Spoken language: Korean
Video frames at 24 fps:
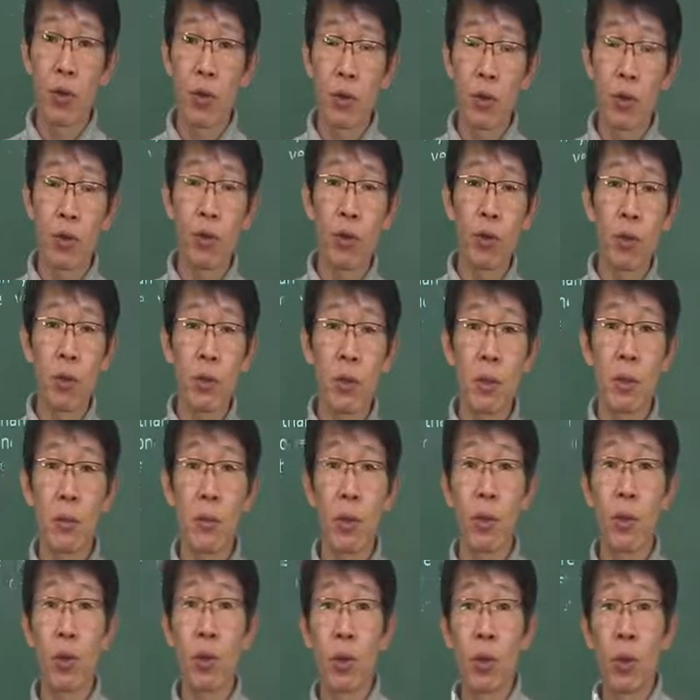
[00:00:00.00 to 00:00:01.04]
건 수능에서는
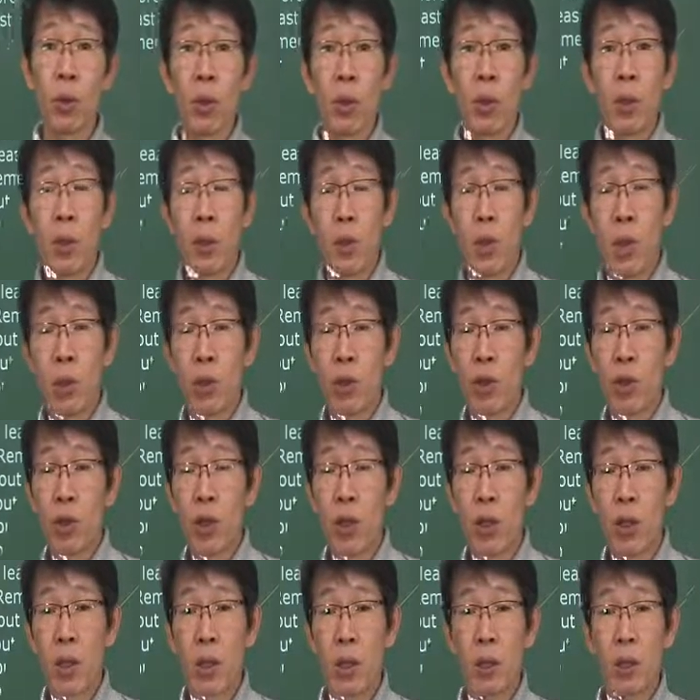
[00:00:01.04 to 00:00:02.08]
별로 다루질
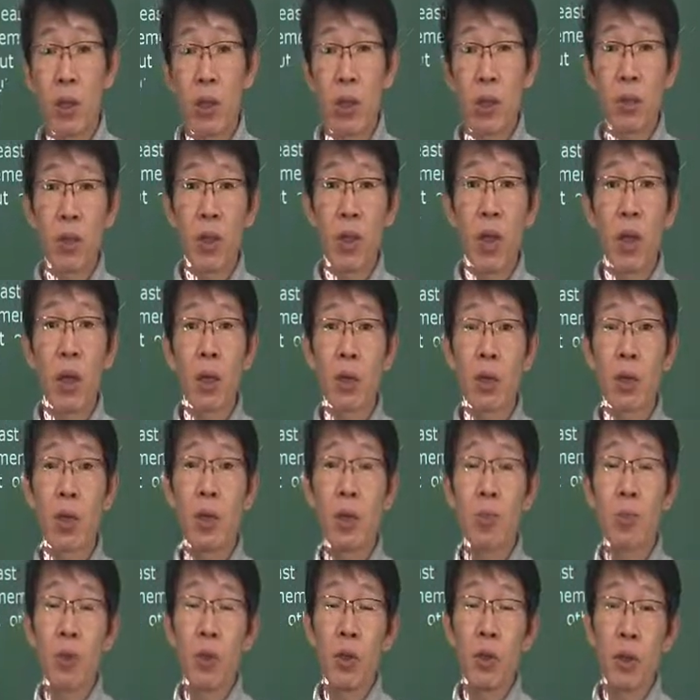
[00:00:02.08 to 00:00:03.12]
않아요. 그렇지만 다른
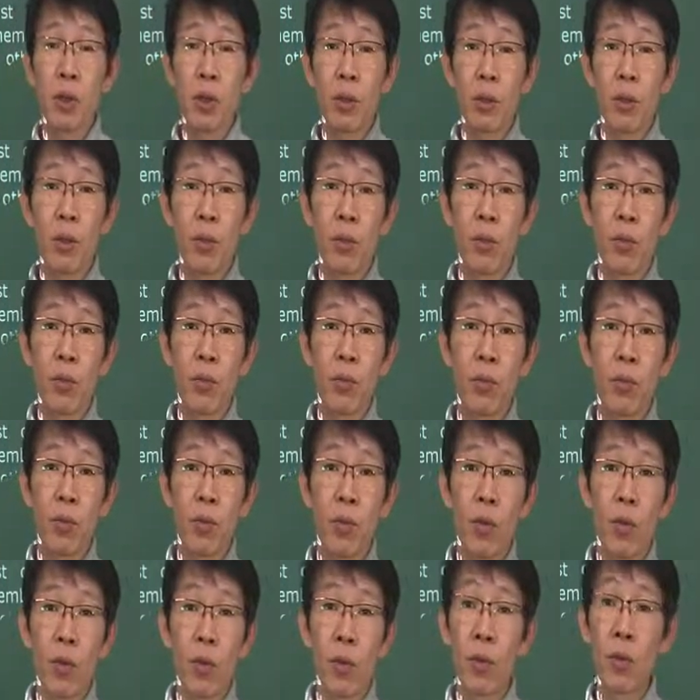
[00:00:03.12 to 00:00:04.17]
시험에서는
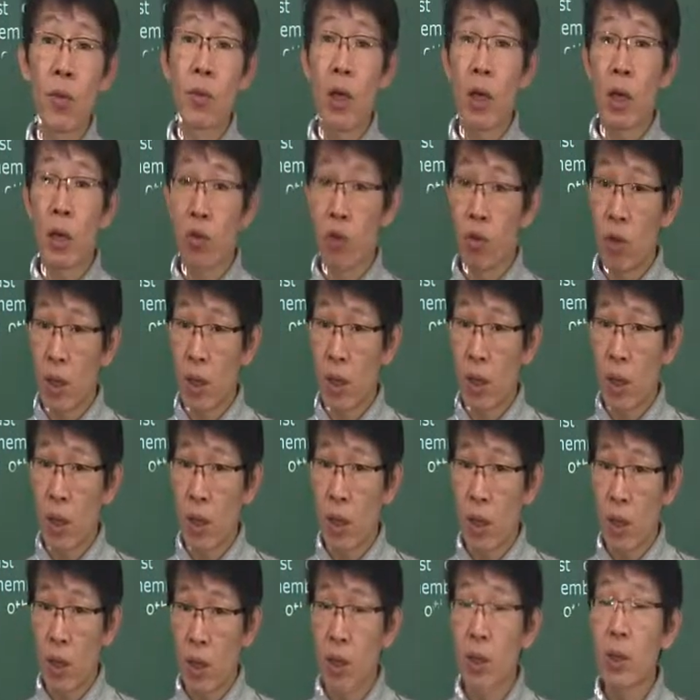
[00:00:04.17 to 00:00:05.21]
역시 다룬다
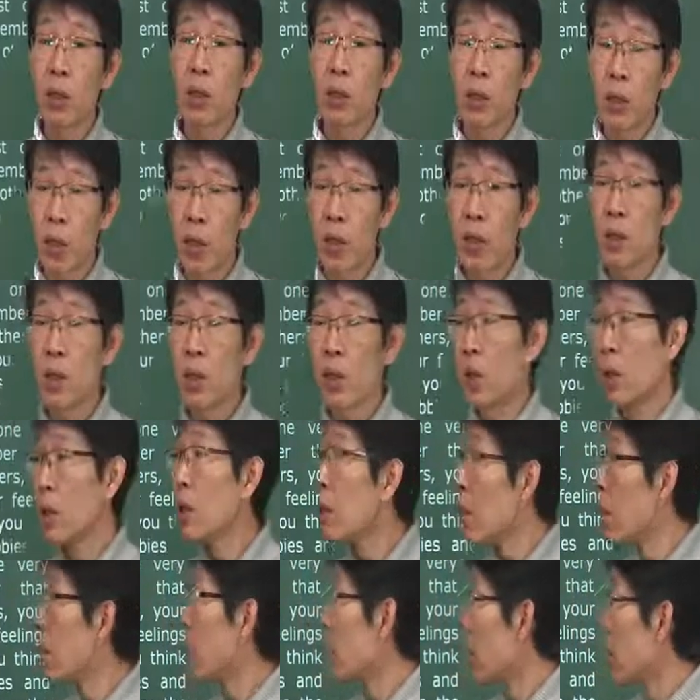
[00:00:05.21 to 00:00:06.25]
하는 것까지
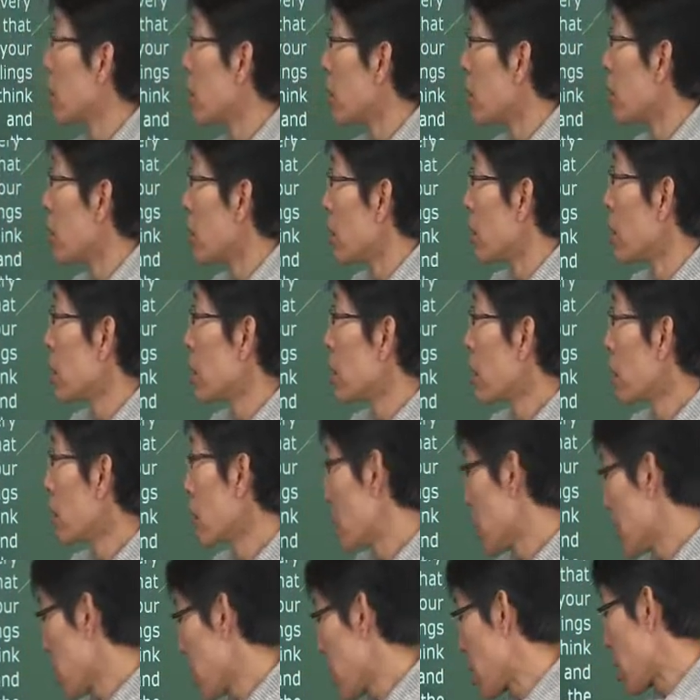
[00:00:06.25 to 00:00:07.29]

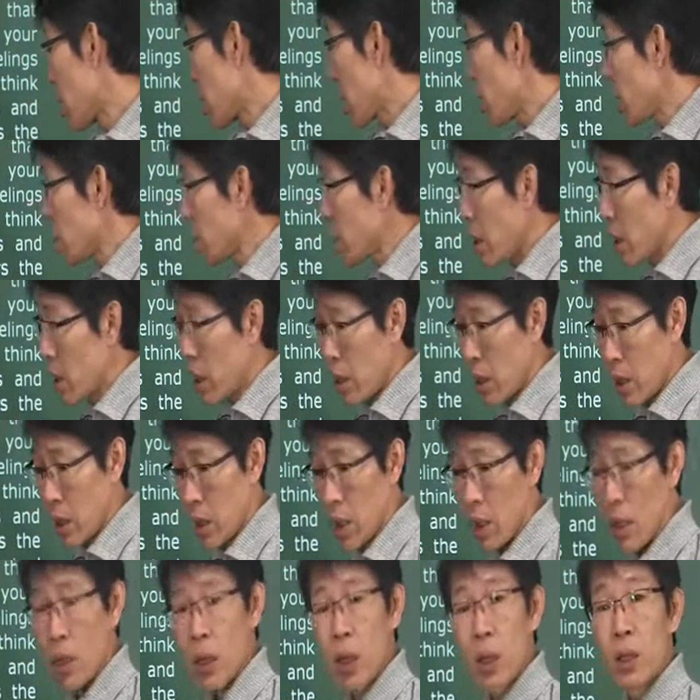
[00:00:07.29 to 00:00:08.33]
생각을 하자
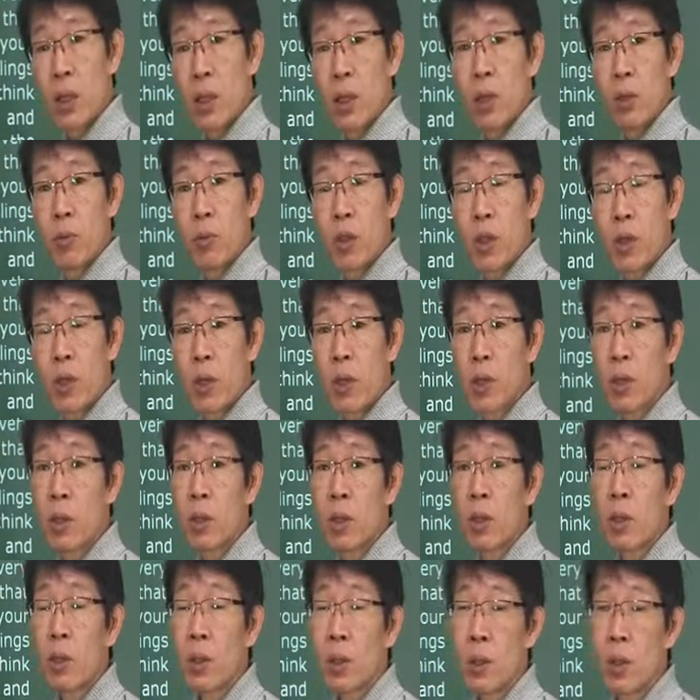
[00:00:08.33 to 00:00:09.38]
아, 하는 겁니다. 그래서
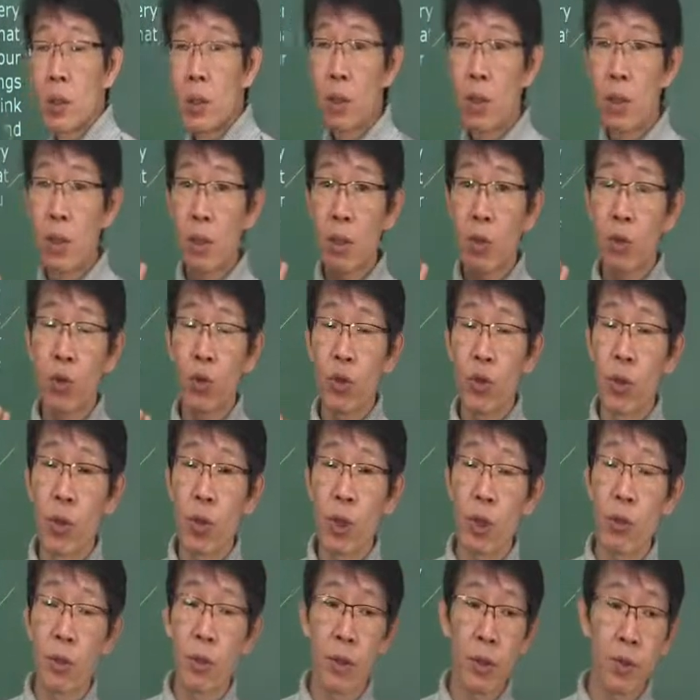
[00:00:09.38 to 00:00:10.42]
이 얘기는 무슨
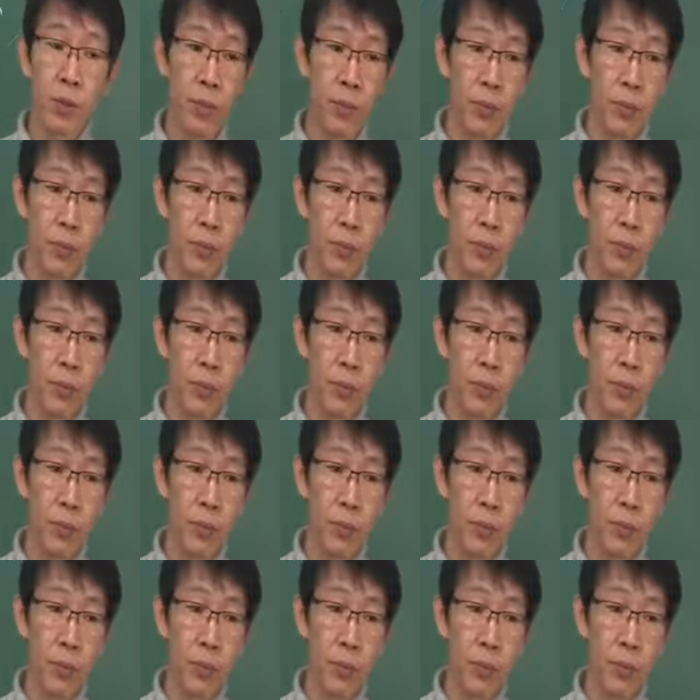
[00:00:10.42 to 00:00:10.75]
얘기냐면은